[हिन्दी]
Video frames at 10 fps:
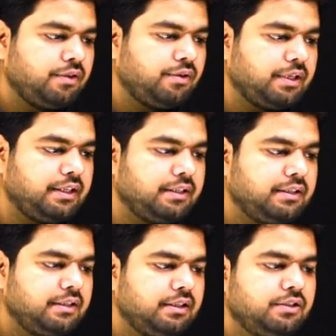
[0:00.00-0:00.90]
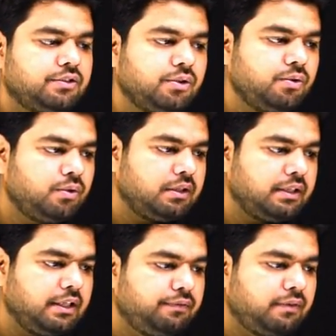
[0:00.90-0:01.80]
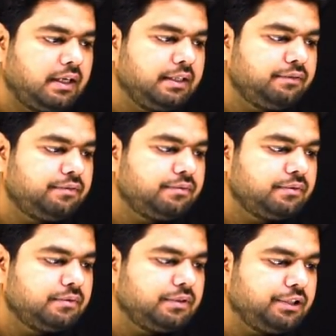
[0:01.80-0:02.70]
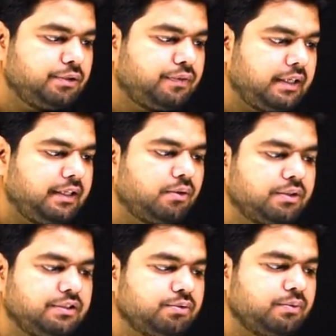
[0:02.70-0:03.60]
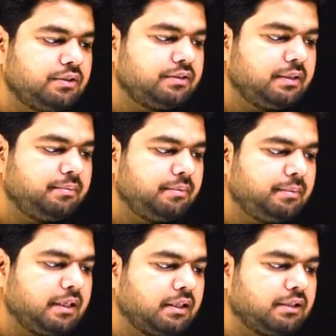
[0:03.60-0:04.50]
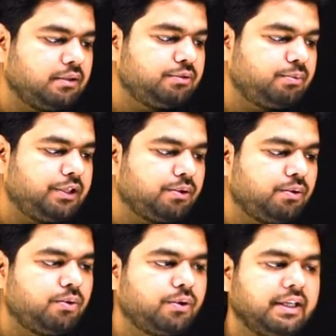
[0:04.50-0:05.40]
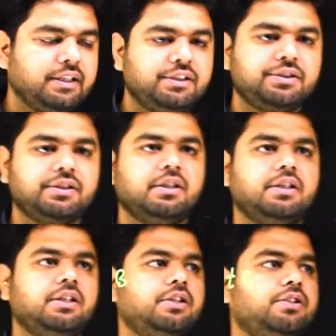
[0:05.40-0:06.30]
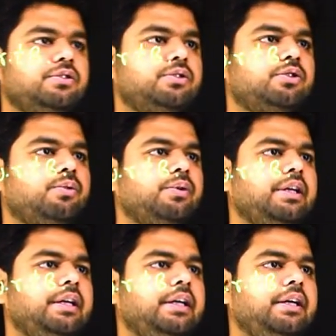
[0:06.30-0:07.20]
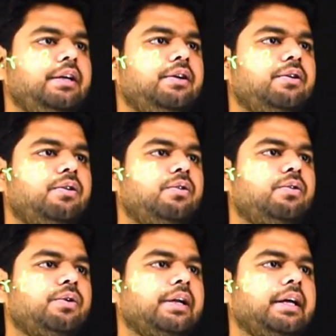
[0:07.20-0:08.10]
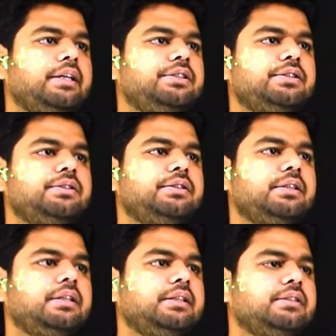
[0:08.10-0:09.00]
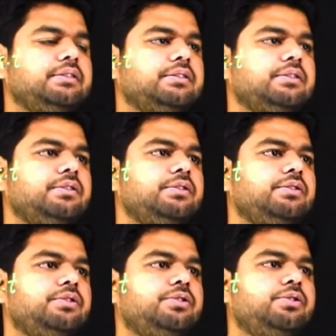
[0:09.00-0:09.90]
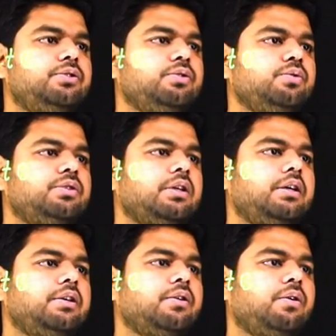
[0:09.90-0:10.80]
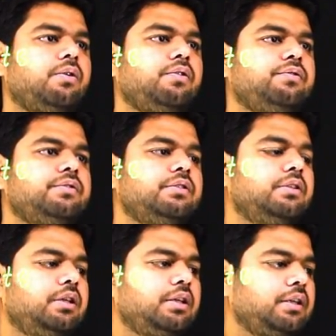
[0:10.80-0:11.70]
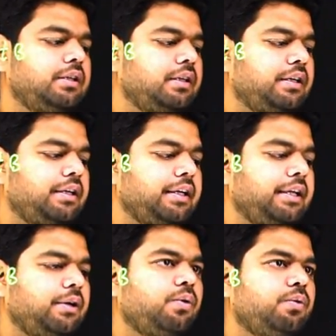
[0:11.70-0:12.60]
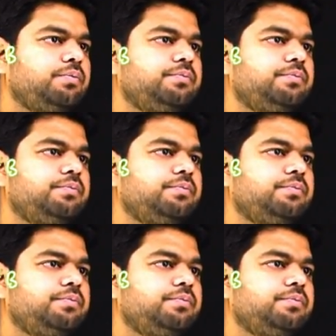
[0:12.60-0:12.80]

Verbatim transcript: ओके सो इफ़ आई नीड टू फाइंड आउट दिस वन सेम मैं कहता हूँ इस पॉइंट को ओ डैश तो ए ओ डैश इज़ टू थर्ड ऑफ ए ओ